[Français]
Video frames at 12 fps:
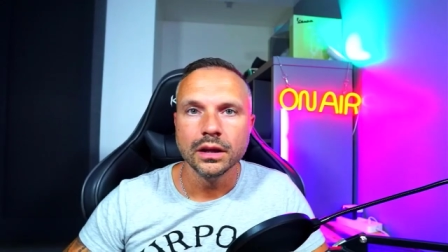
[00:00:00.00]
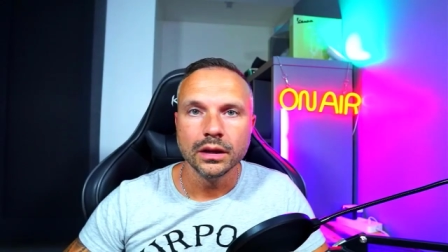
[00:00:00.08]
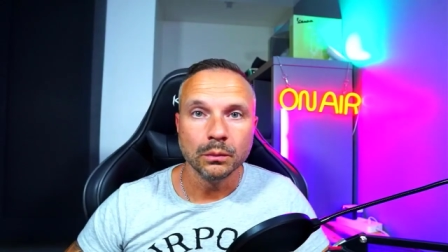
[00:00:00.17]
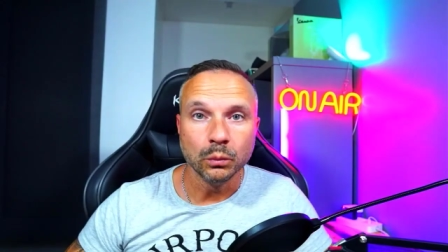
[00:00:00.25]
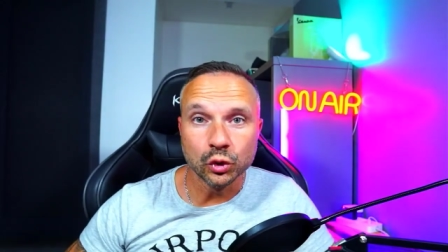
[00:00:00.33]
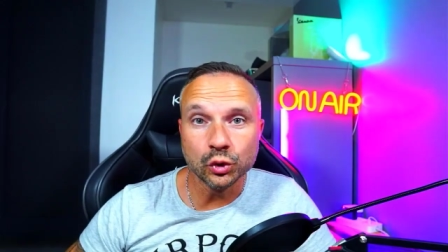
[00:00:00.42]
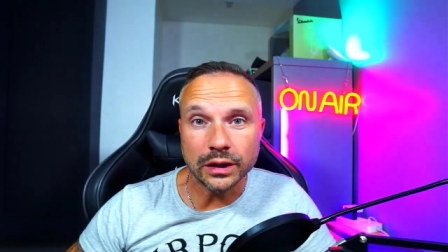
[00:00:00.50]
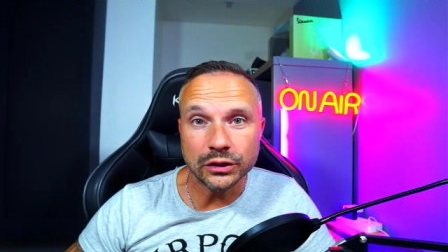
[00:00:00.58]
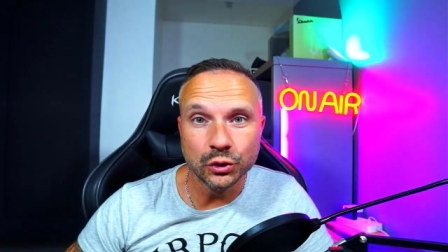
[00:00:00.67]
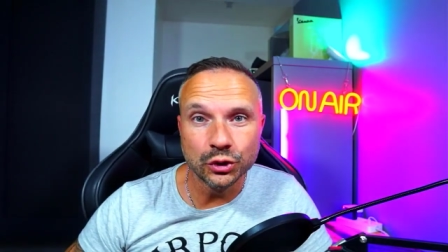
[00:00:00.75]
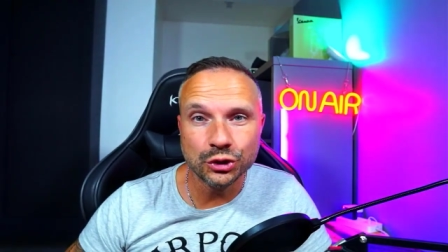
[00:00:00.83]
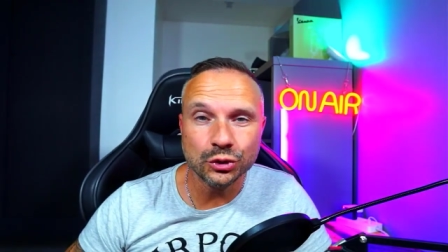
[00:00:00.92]
Bonjour à
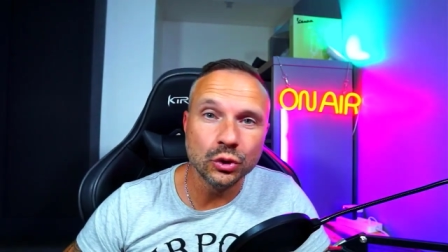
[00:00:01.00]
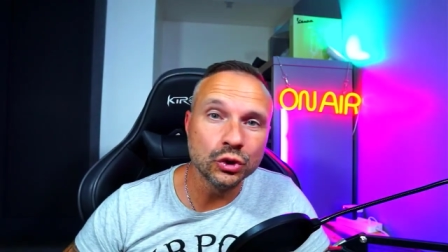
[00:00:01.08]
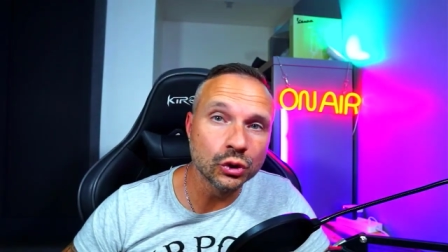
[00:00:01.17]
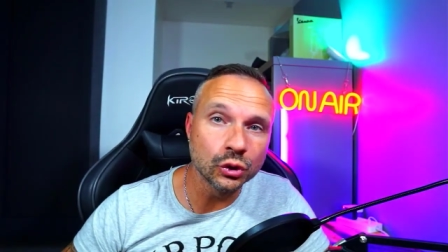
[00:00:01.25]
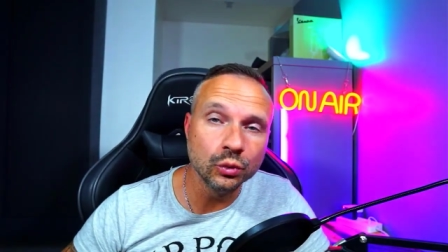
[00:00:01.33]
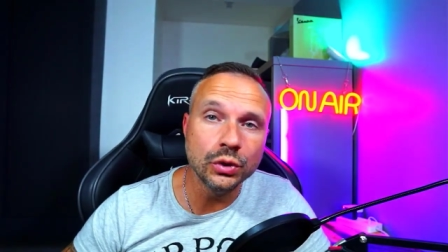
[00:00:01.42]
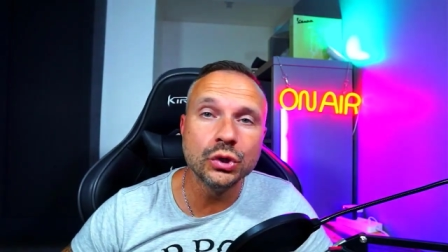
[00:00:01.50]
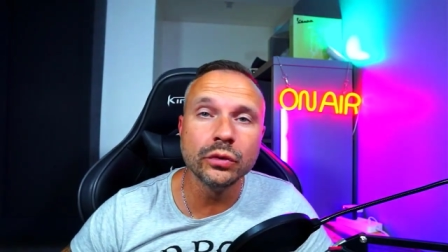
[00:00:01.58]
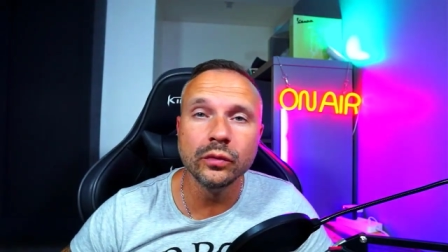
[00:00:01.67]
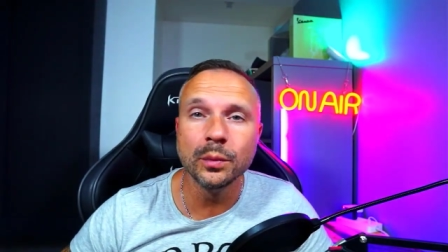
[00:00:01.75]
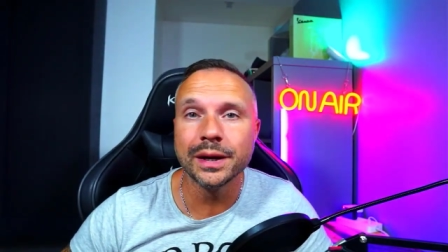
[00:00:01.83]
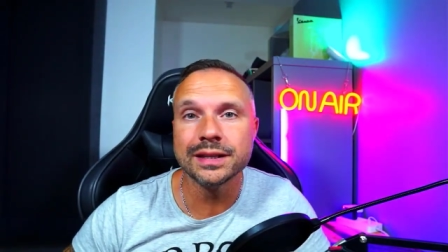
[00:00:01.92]
tous, aujourd'hui je vous
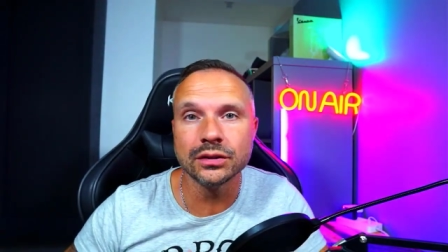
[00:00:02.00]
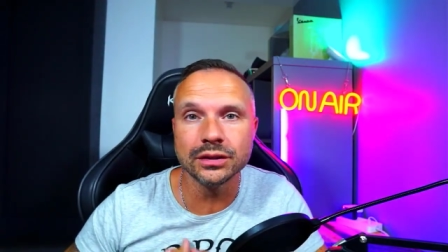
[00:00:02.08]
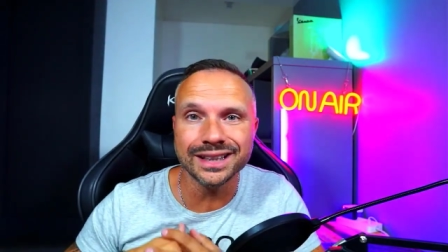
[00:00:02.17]
présente